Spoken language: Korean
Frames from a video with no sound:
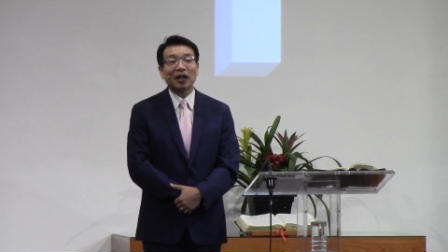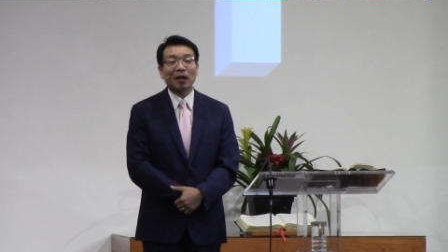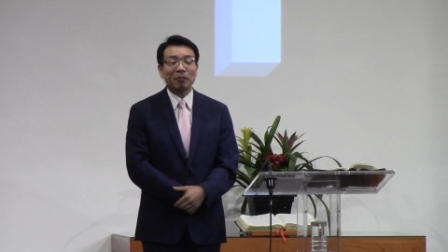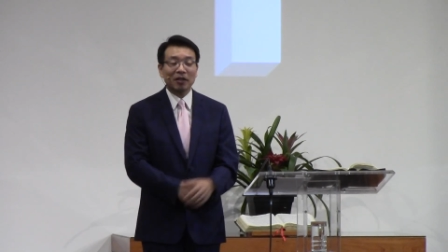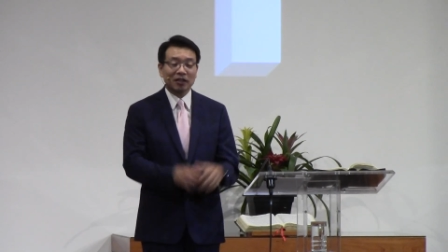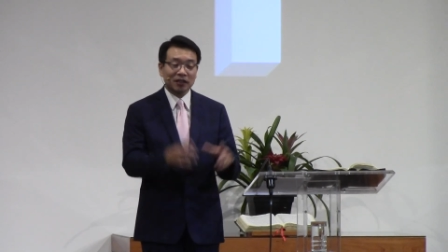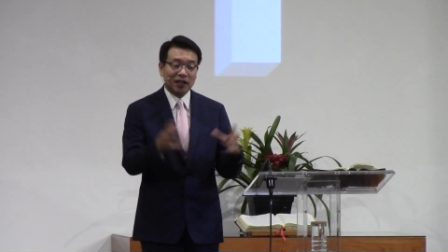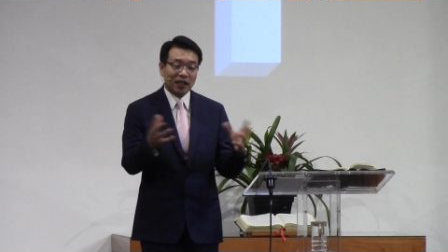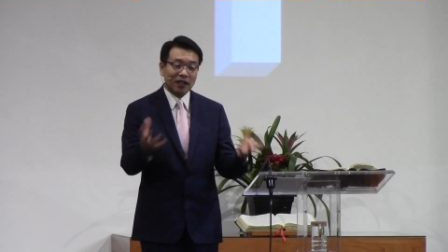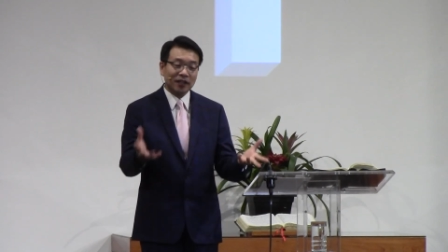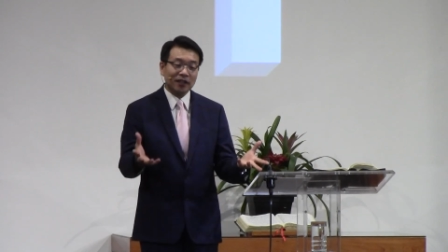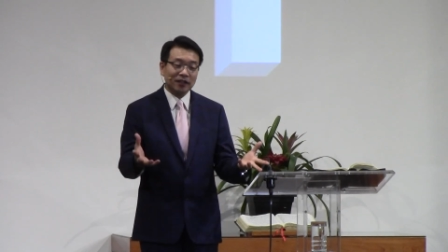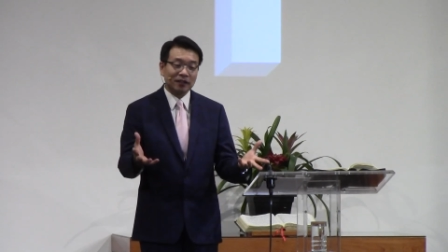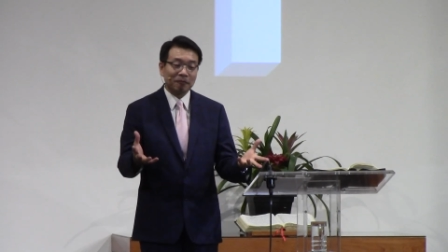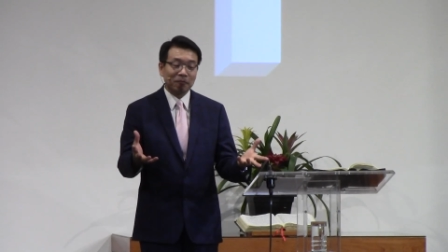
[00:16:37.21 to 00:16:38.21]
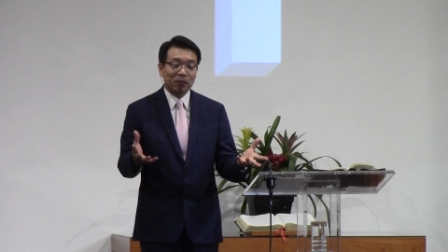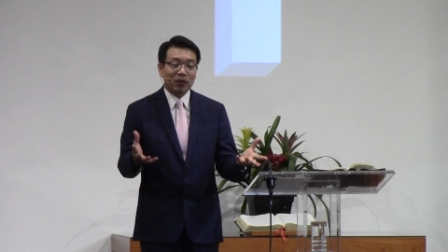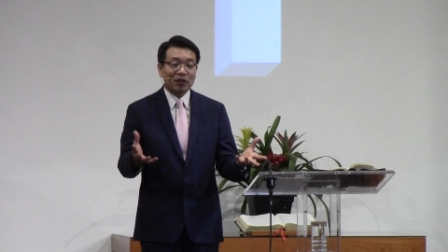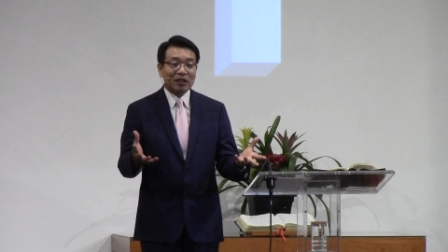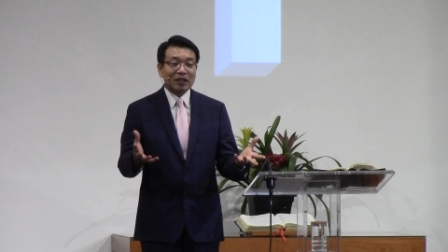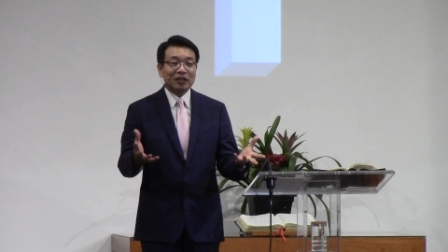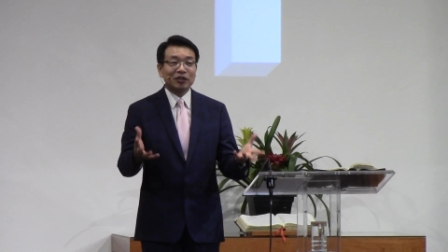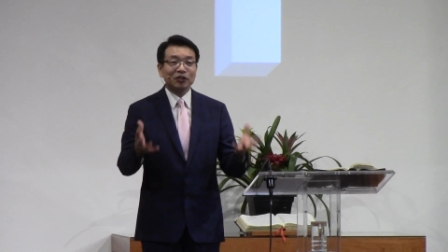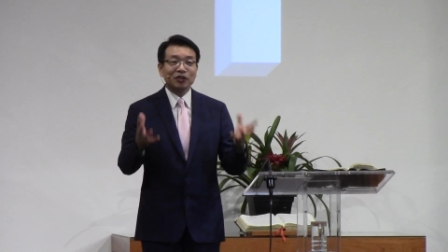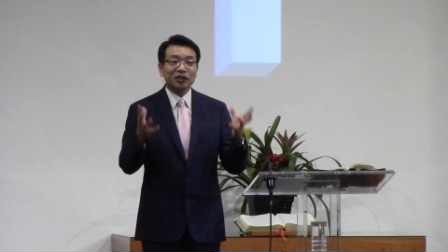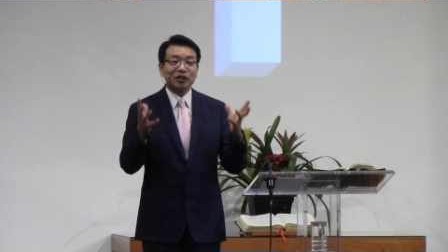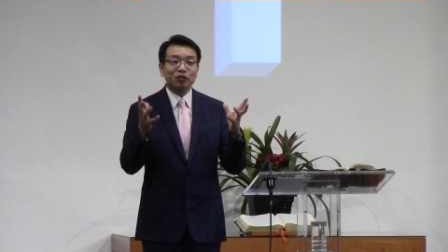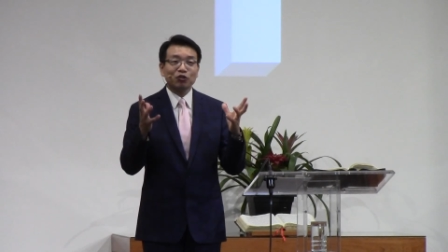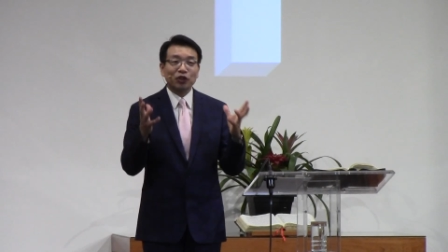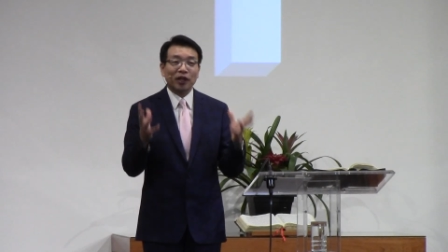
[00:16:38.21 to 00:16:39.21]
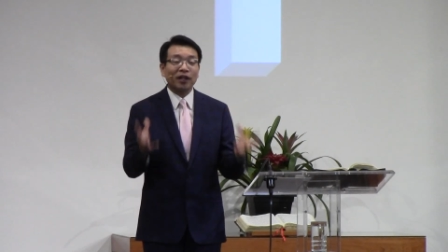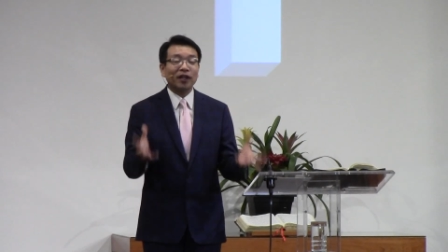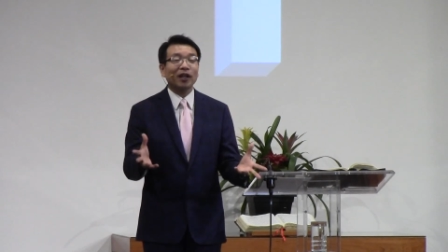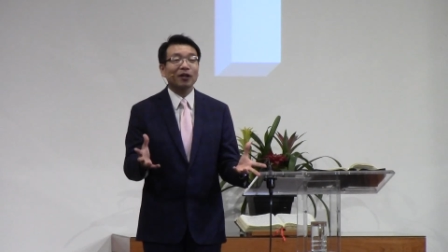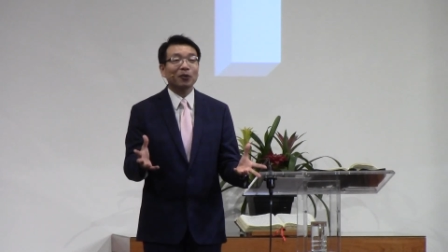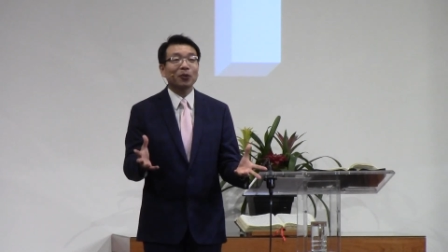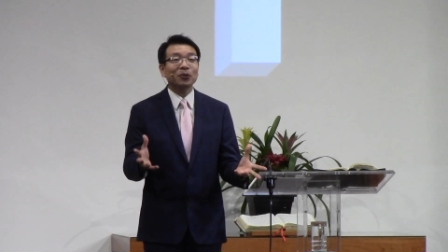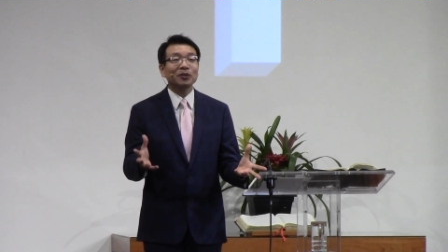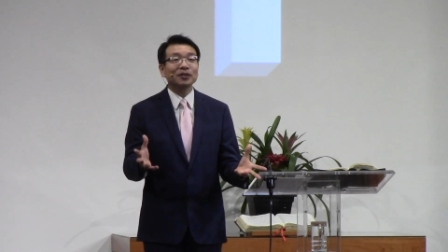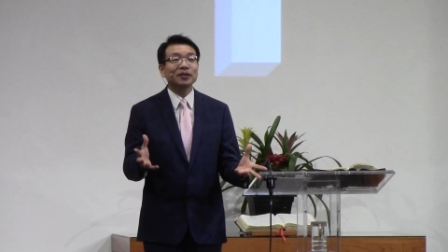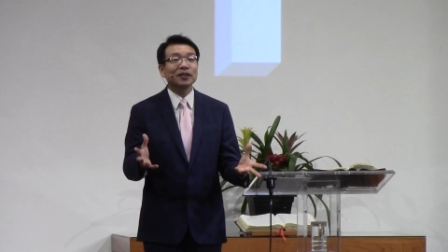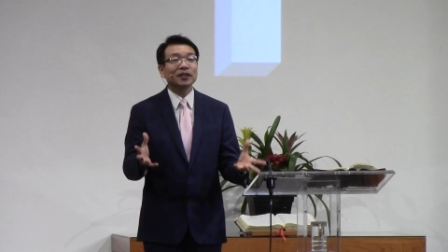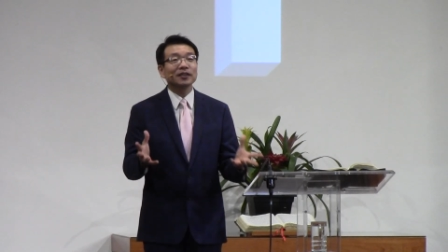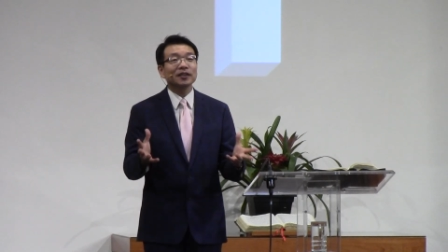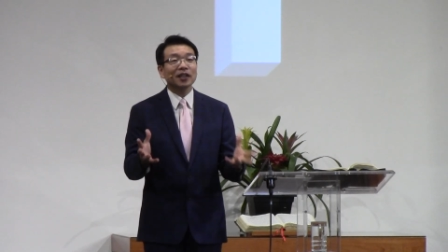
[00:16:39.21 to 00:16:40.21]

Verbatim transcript: 아마 그 아이는 그것이 죄라고는 어,